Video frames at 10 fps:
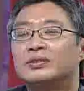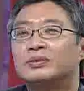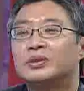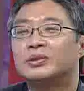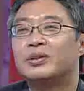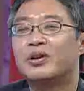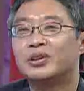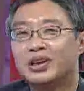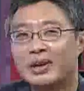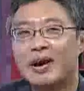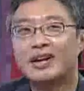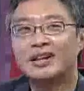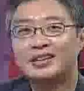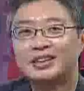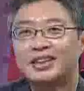뭐 어떻게 말을
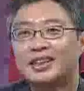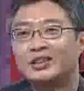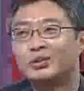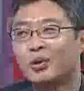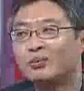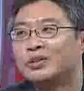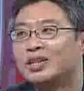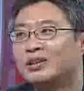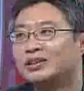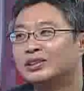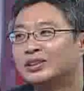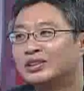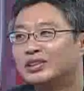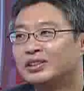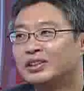하든지 간에 돈 문제거든요.
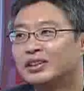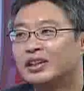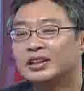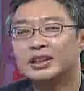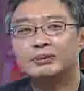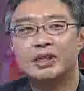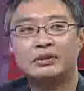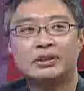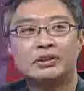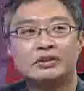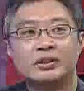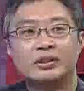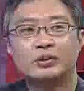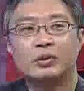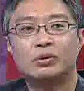그러니까 20대를 쓸 수
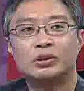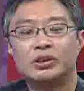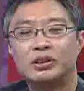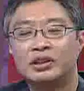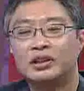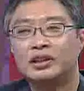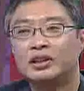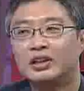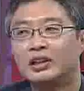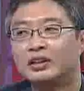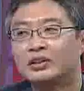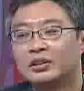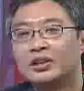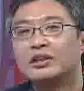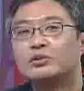있는 돈을
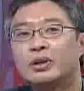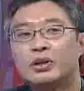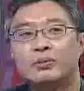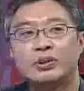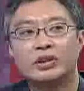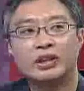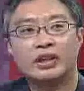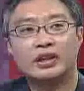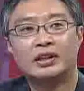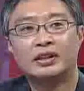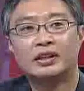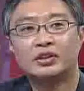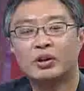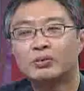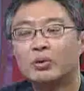늘리는 수밖에 없는데
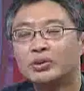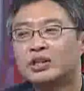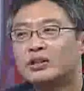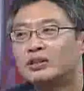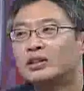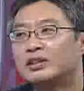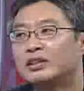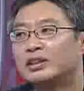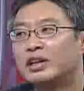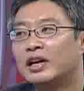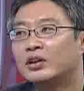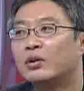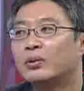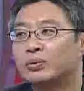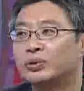정부 혼자서는 하기
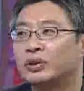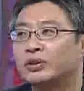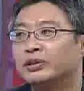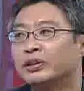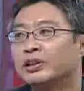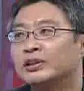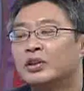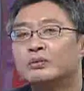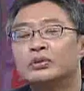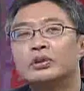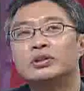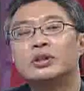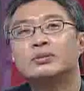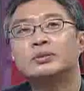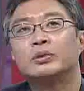어렵고요. 그러니까 정부도
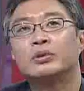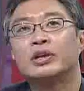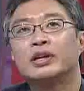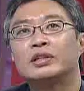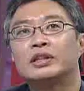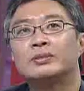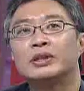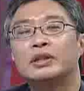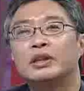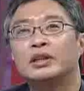일정 부분 노력해야겠지만